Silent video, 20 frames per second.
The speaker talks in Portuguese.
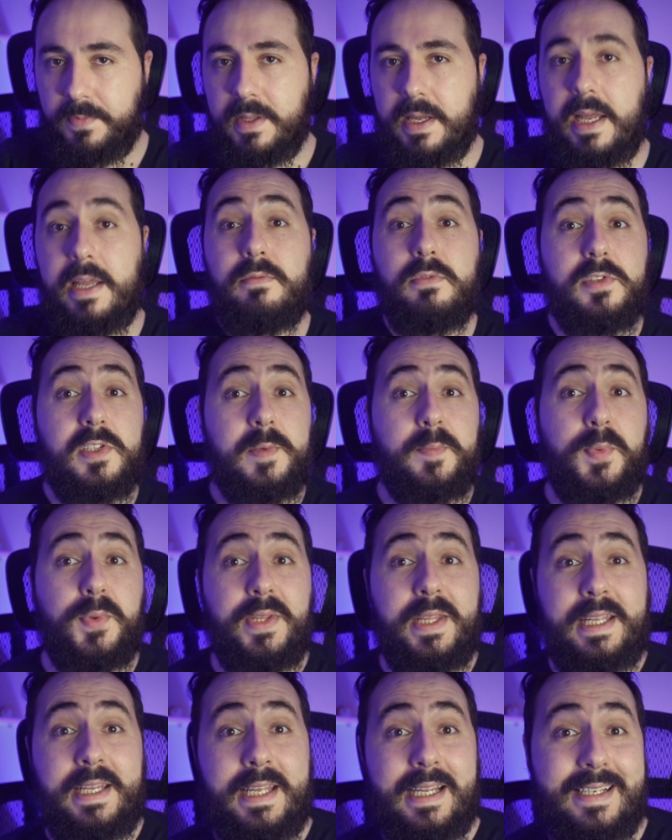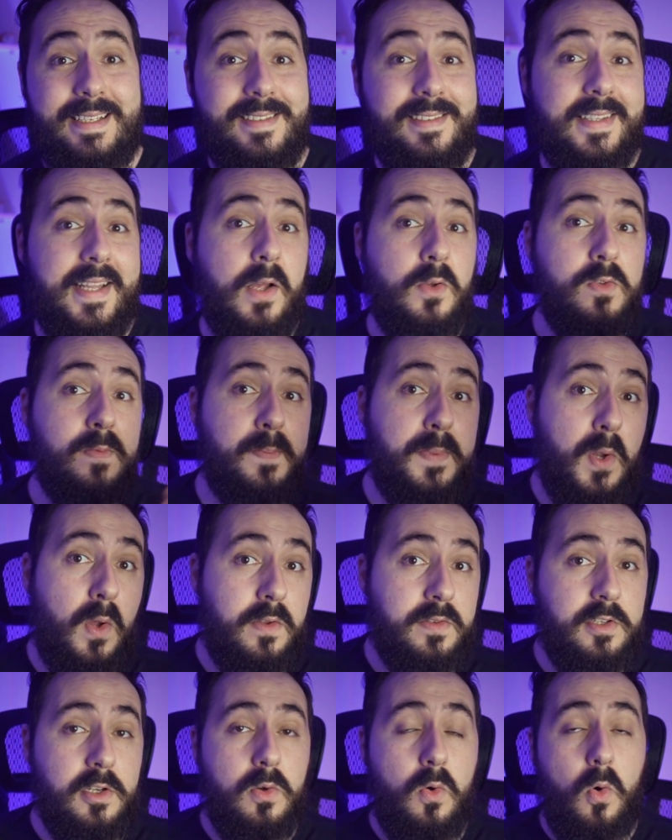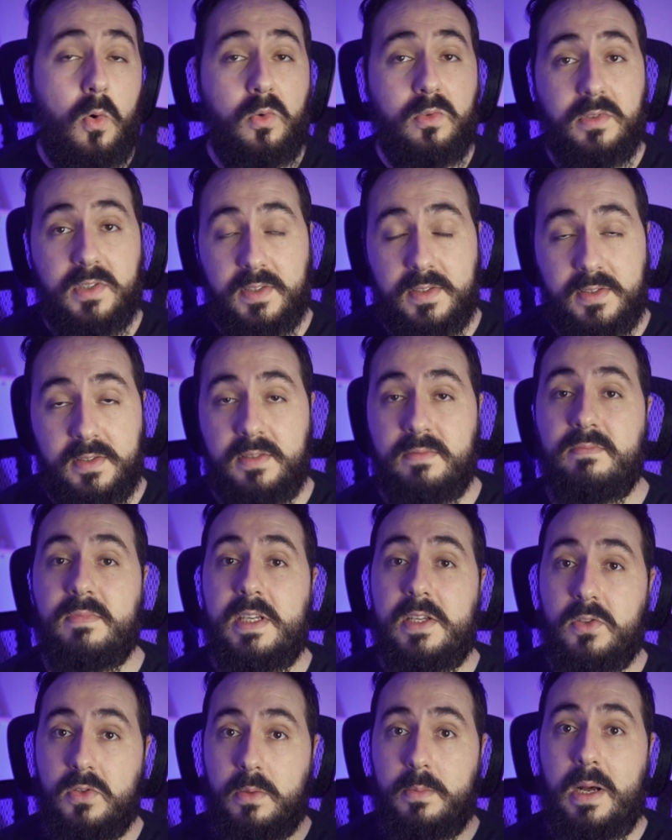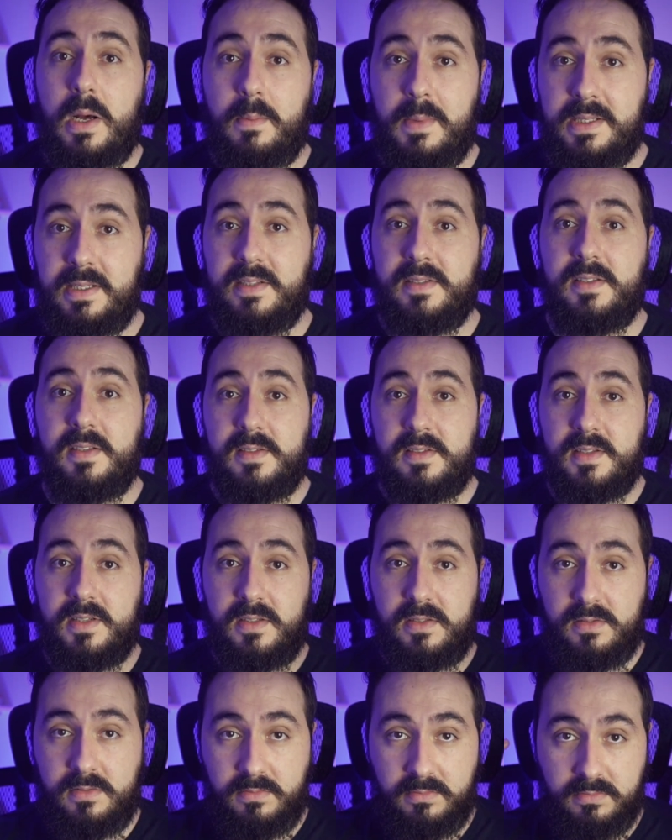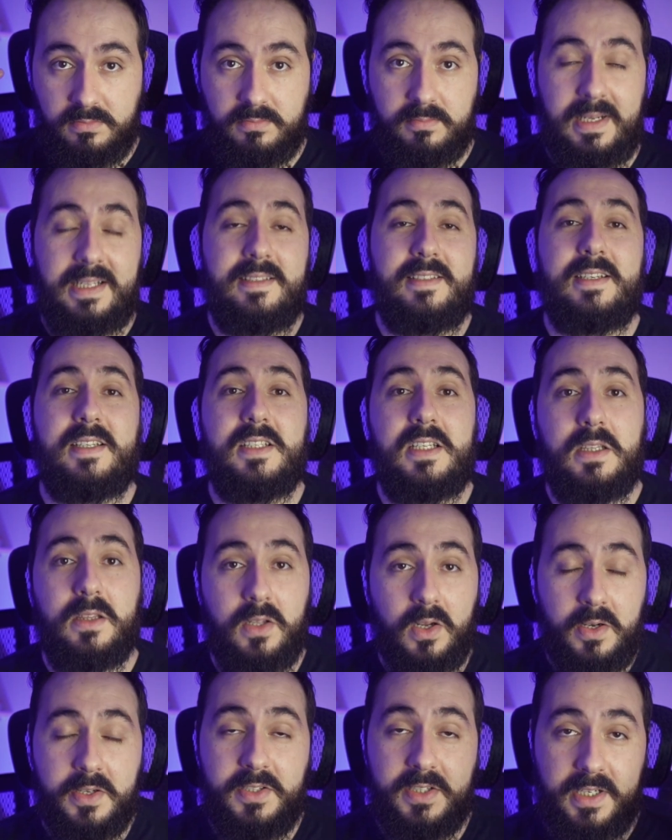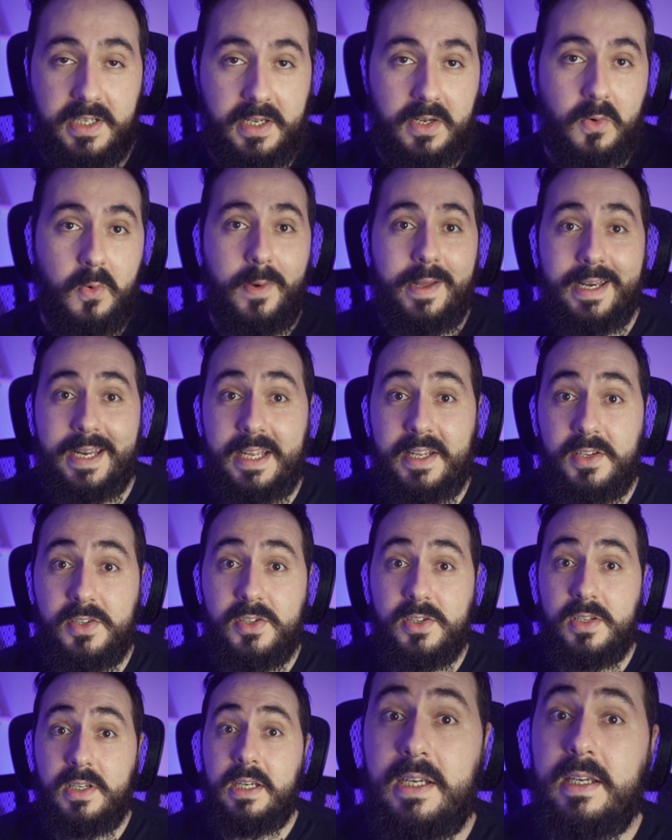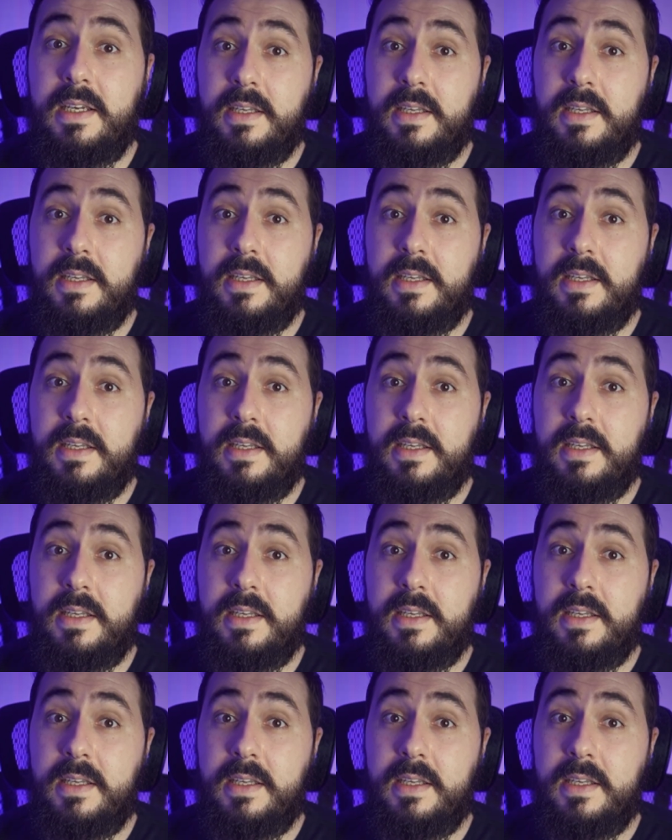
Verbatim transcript: Aí você poderia listar os prós e contras e tomar uma decisão baseada em lógica coerente.